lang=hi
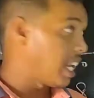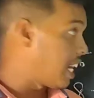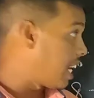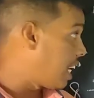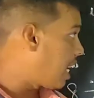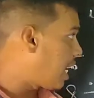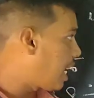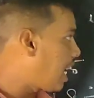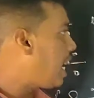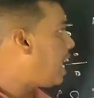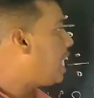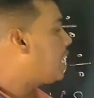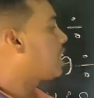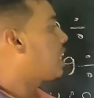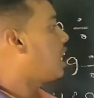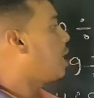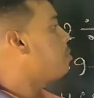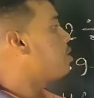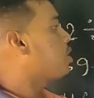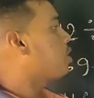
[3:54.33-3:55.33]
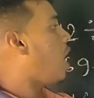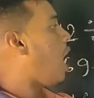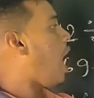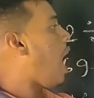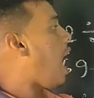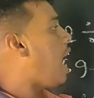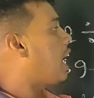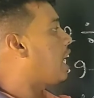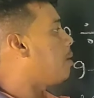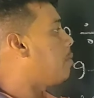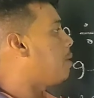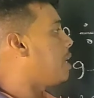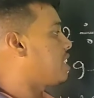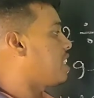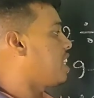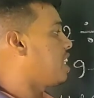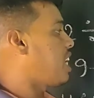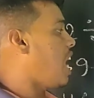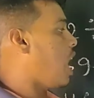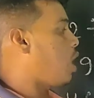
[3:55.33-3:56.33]
नहीं लगेगा तब इसका आगे वाला
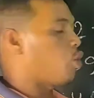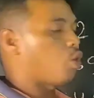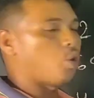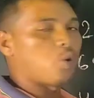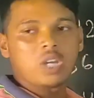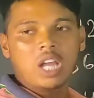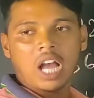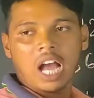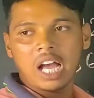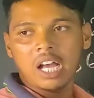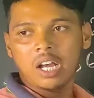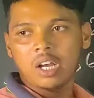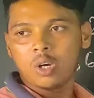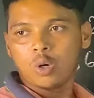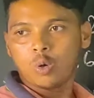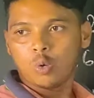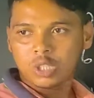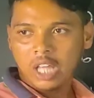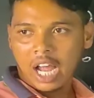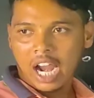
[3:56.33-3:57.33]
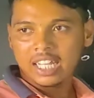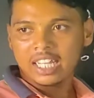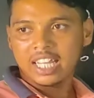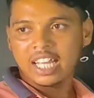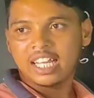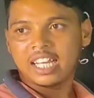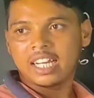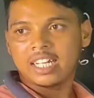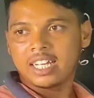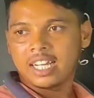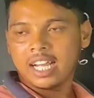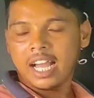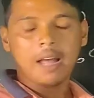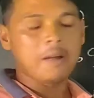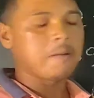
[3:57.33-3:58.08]
संख्या को, को यहाँ उतार देंगे ठीक है